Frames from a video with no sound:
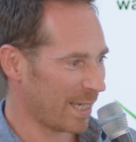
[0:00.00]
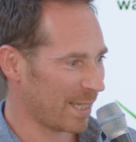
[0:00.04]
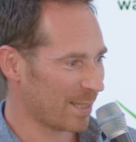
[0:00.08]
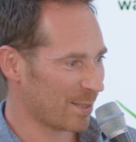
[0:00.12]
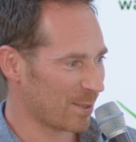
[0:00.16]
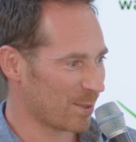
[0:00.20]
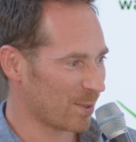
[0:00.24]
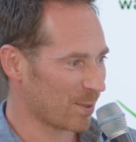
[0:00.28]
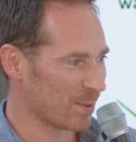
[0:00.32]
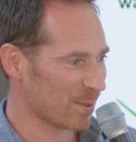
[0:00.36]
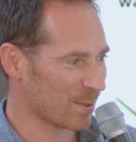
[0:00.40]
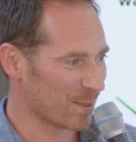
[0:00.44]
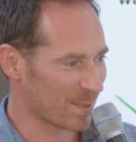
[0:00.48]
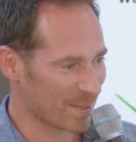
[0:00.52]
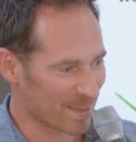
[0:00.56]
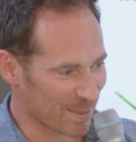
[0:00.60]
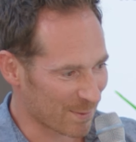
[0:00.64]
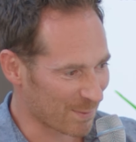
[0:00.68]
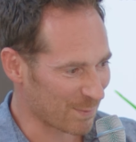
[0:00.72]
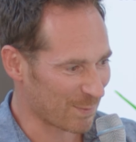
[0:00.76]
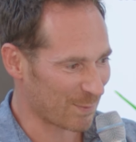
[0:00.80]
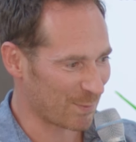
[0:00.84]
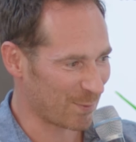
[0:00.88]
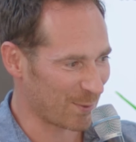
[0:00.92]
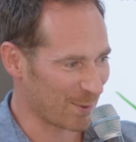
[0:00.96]
hätte
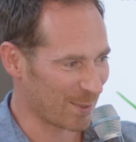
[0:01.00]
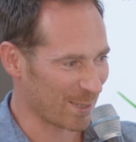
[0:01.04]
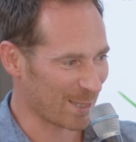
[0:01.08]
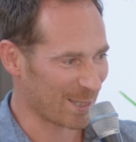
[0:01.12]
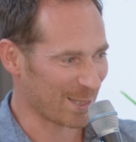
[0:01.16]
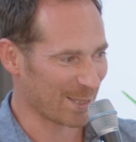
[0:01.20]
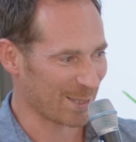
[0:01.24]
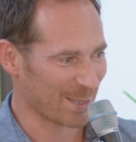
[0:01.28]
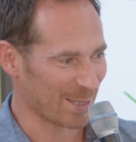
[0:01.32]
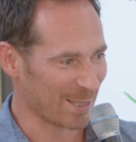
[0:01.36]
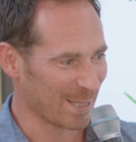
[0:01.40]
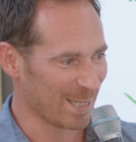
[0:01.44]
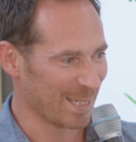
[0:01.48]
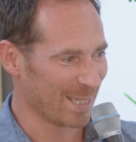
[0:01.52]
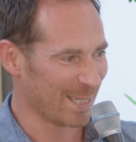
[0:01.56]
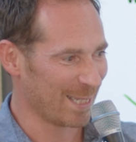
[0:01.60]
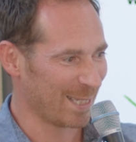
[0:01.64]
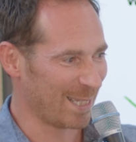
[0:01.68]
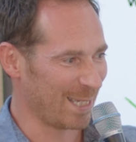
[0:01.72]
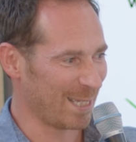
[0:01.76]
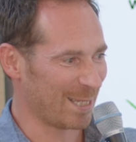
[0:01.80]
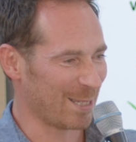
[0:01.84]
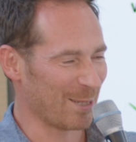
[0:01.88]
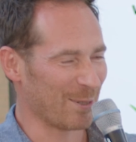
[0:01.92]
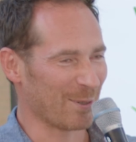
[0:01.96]
sonst für
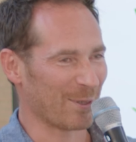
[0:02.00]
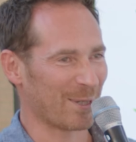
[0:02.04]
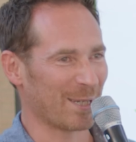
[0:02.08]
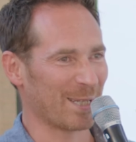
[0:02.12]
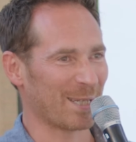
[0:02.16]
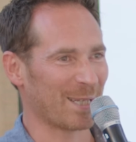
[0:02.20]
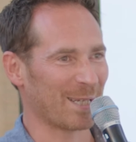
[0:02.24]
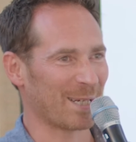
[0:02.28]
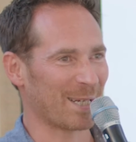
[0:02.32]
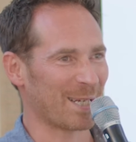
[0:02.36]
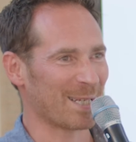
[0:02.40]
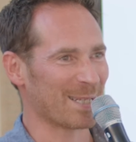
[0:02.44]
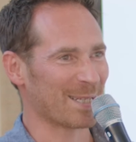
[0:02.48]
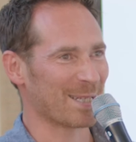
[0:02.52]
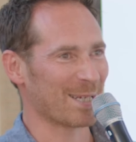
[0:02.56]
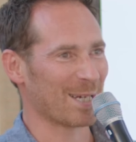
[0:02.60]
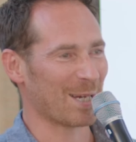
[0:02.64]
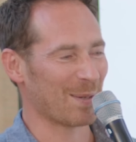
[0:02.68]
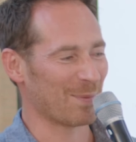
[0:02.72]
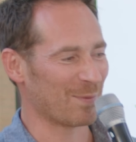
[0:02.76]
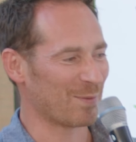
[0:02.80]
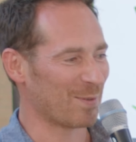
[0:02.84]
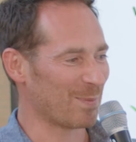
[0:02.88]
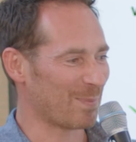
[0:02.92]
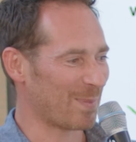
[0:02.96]
die, die noch Interesse
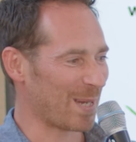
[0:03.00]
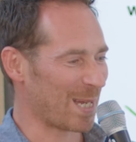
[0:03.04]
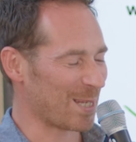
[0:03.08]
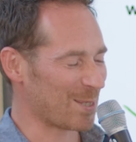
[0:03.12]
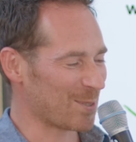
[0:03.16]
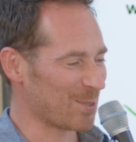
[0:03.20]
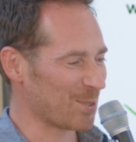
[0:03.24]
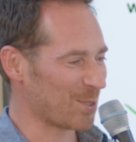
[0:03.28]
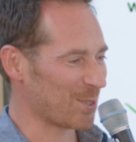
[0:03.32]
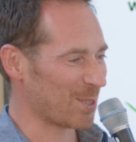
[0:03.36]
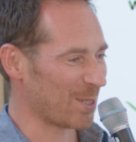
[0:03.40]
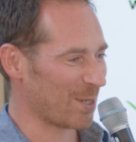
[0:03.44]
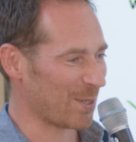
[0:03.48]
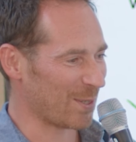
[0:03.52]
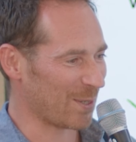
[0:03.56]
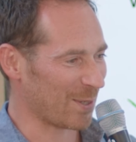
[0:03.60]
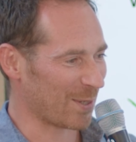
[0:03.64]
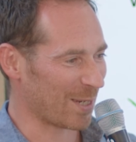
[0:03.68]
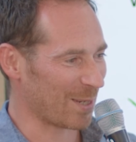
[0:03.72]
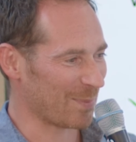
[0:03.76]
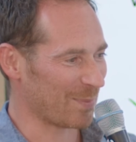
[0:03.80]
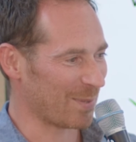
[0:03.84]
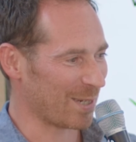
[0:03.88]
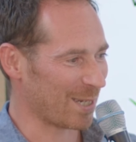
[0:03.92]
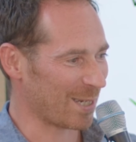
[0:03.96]
haben, vorbeizuschauen, auch
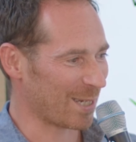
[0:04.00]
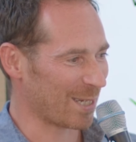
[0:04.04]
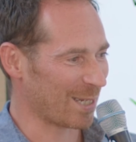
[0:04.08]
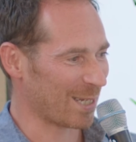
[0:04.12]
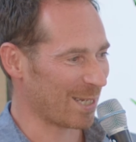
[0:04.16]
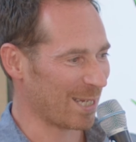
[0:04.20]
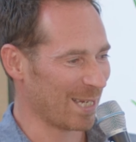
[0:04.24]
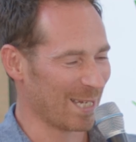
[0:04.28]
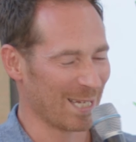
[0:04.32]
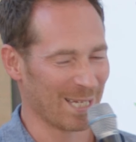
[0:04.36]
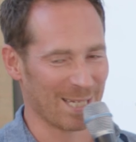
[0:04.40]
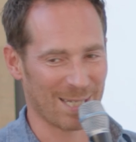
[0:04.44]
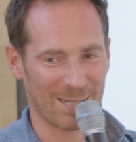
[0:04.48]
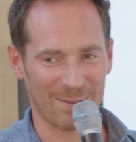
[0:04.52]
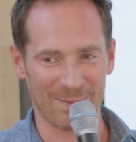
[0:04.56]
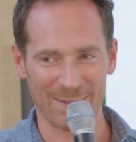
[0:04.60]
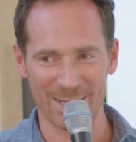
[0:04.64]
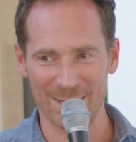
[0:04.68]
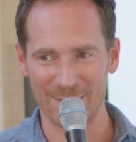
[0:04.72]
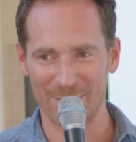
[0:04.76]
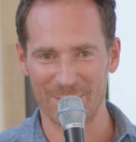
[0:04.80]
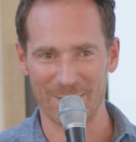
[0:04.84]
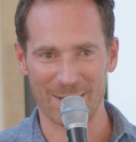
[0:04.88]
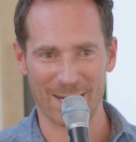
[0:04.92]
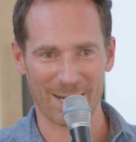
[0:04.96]
ein paar
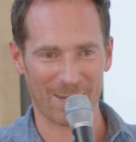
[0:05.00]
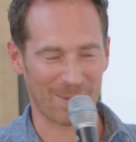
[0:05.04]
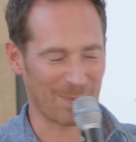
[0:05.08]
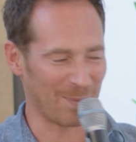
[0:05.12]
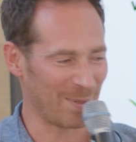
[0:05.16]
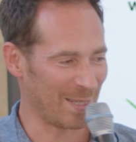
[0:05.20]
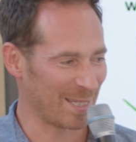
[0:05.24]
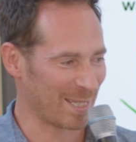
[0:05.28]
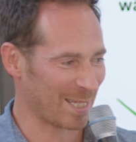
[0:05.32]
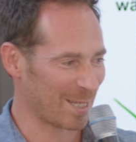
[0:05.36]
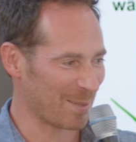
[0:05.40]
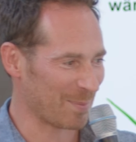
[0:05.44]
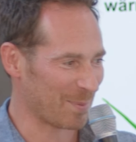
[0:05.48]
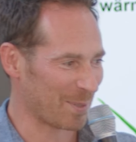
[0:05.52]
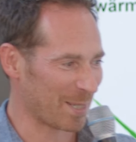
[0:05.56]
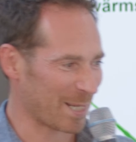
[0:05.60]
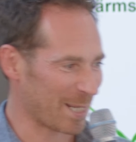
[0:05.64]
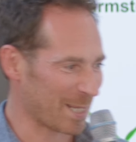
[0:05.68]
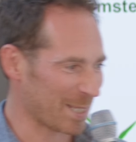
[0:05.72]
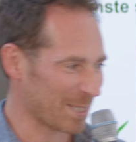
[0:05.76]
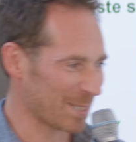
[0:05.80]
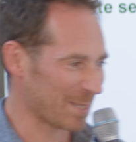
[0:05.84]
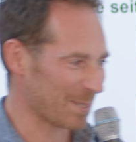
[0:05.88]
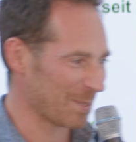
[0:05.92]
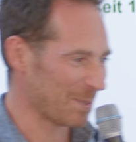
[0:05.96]
gewisse Fragen
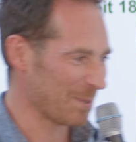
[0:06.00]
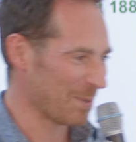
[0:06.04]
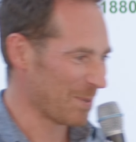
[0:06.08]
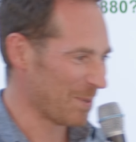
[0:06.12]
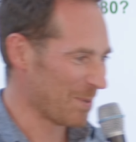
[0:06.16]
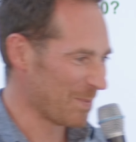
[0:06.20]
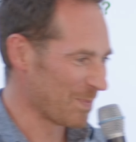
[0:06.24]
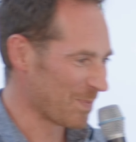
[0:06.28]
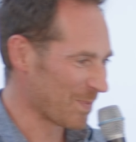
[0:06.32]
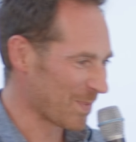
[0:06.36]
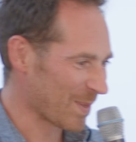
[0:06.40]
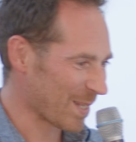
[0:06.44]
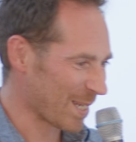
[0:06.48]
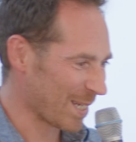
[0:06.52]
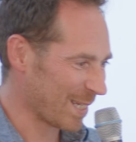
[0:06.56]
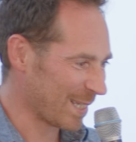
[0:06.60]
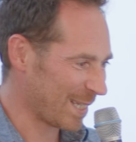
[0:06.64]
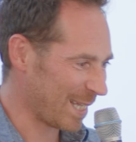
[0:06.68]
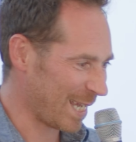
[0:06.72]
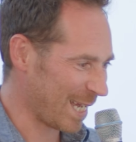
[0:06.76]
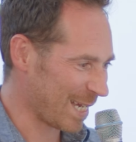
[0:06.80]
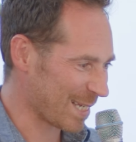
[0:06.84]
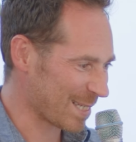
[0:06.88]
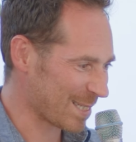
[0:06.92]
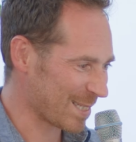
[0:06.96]
mitgebracht.
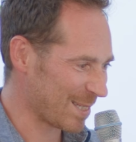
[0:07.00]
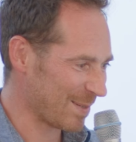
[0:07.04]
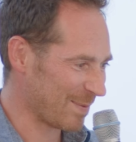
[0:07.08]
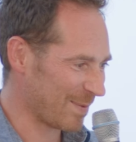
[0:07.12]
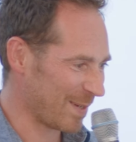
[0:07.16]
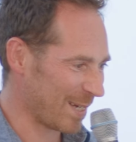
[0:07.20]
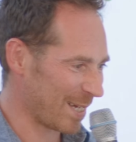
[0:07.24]
Die erste